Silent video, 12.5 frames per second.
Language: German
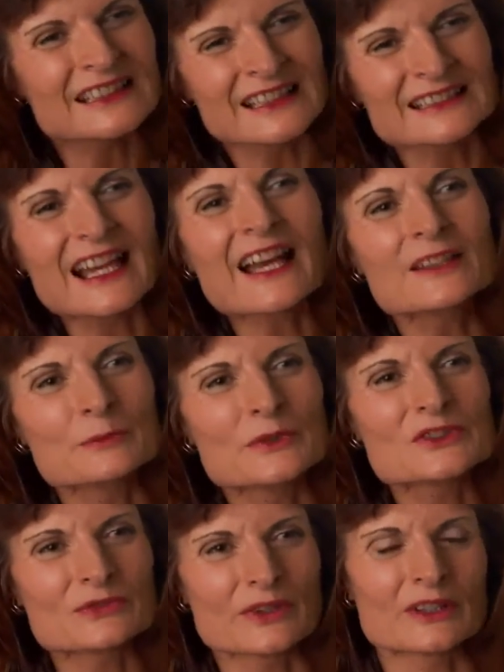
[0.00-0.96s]
ich denke, dahin
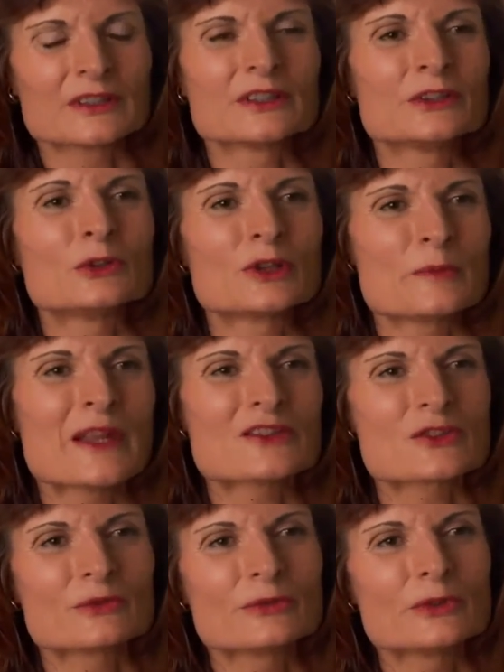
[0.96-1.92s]
müssen wir junge
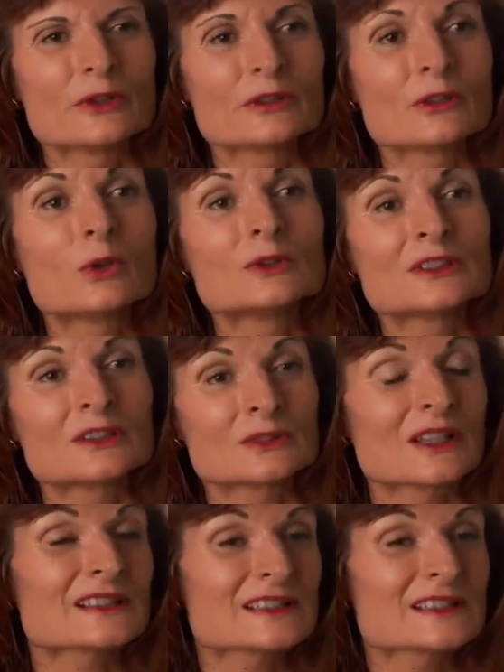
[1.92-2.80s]
Menschen führen. Und,